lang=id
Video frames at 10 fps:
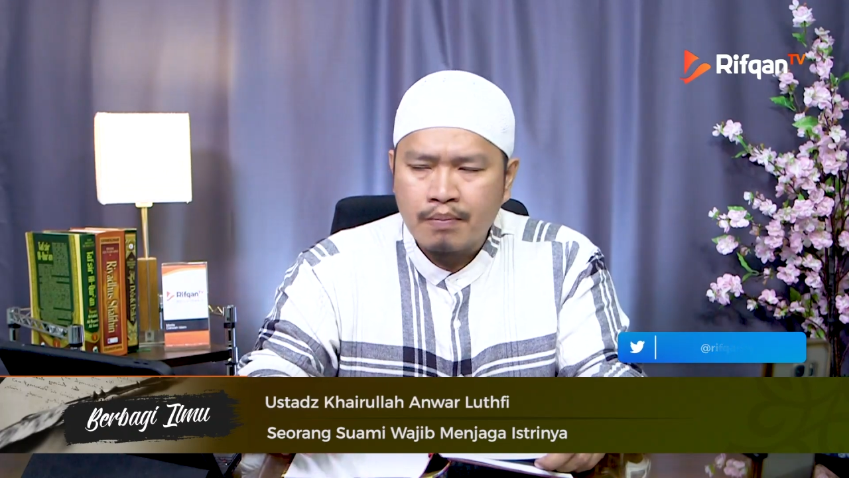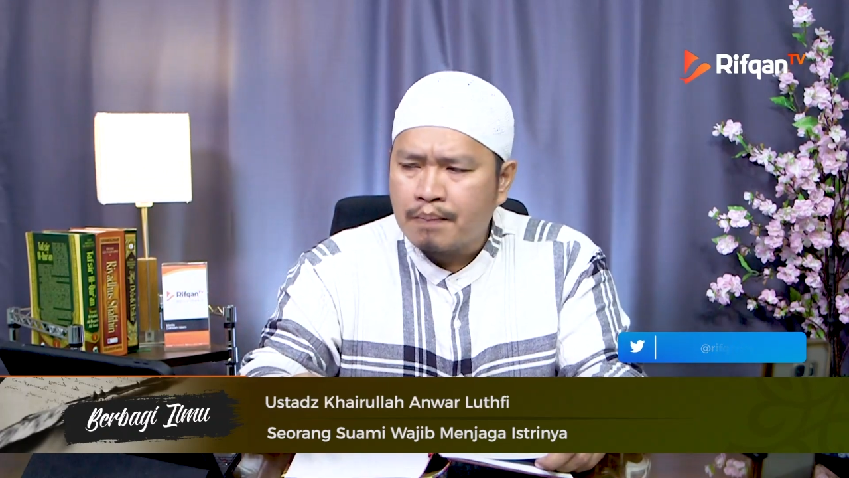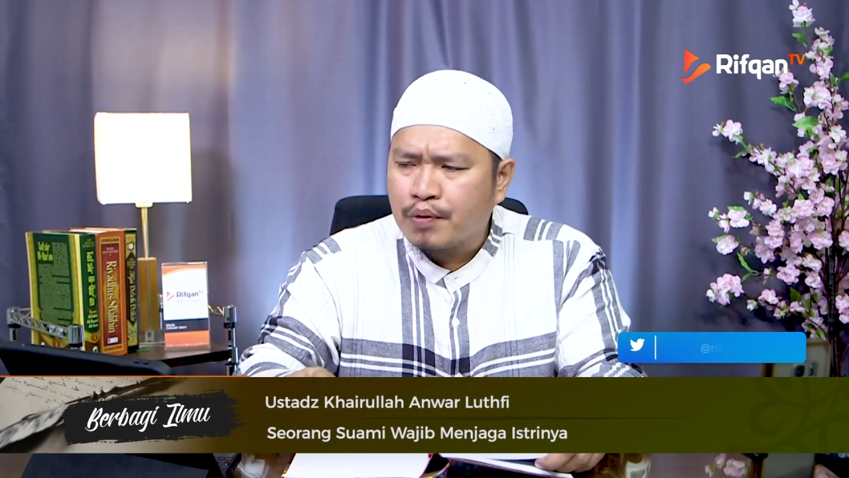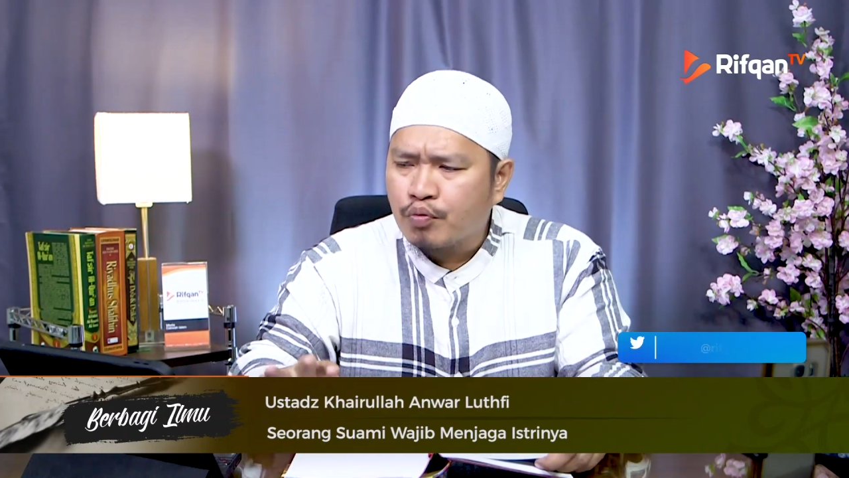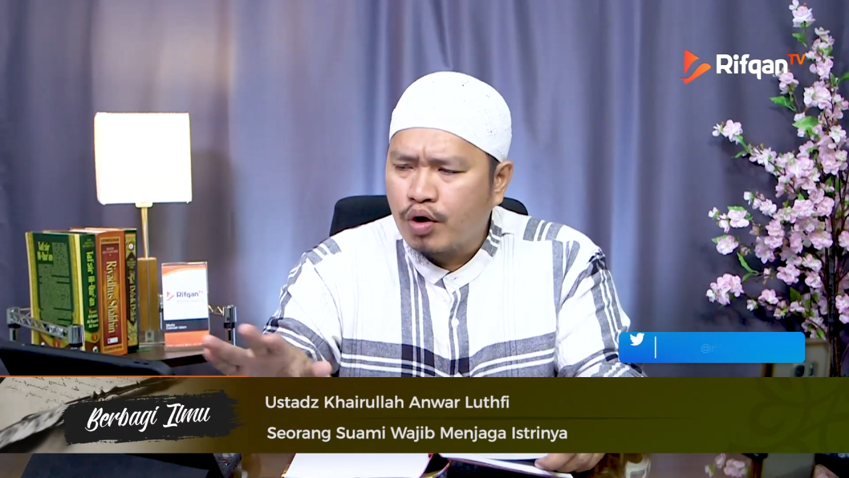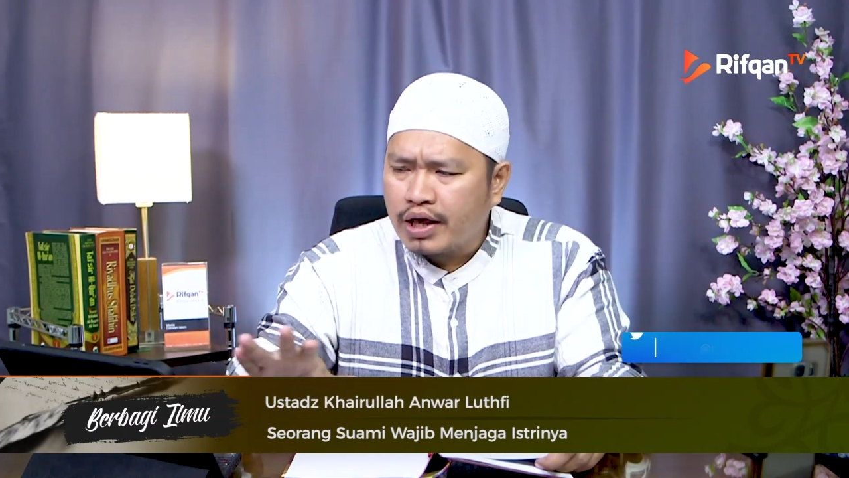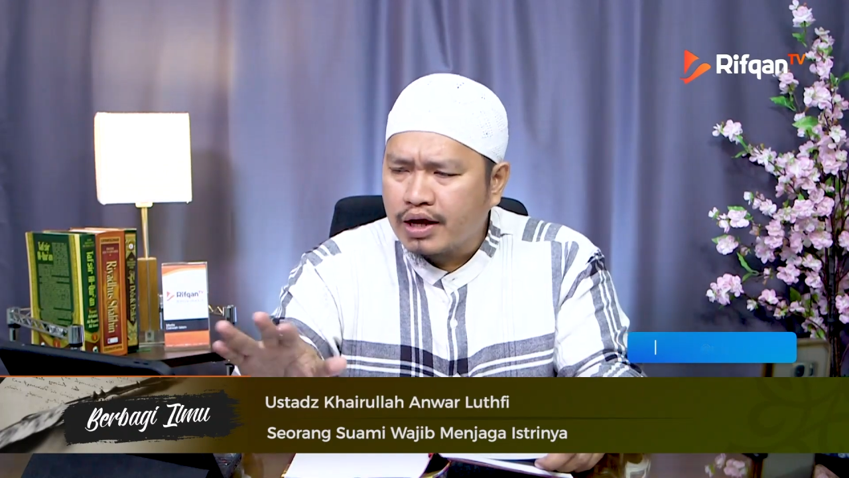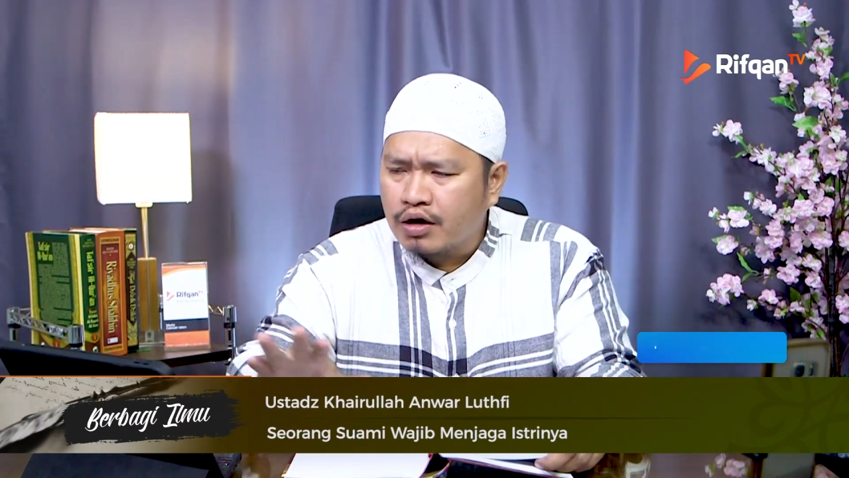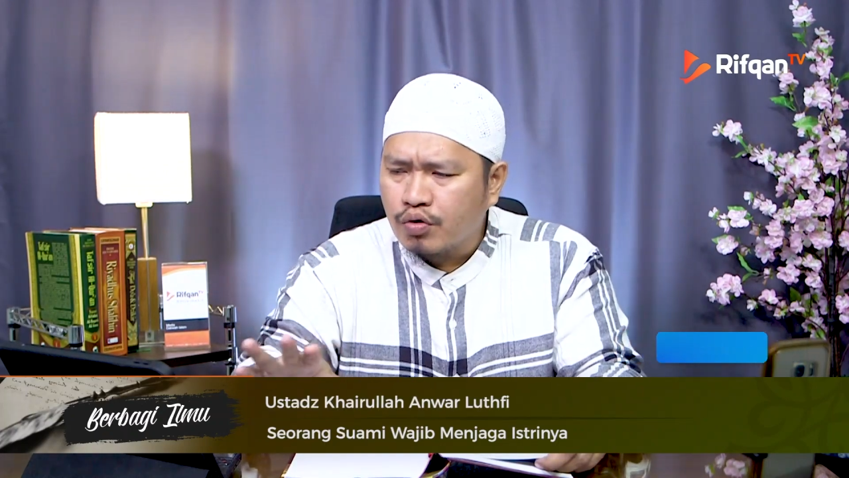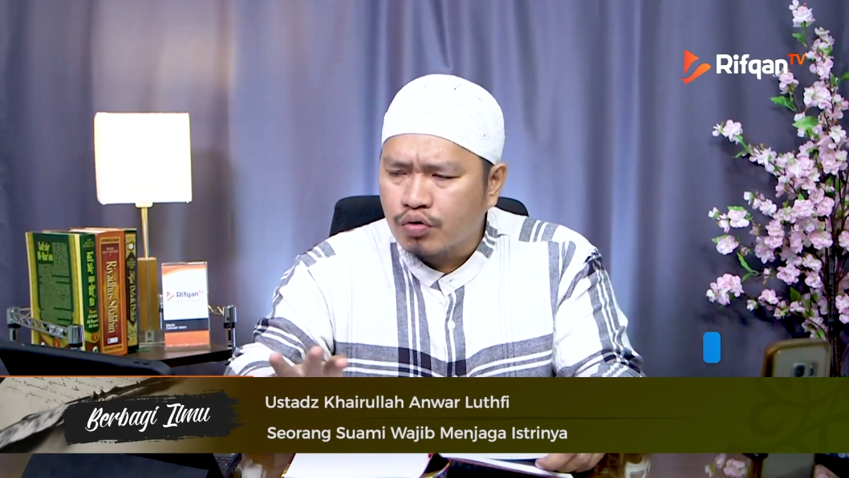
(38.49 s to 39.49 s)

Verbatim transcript: memperbolehkan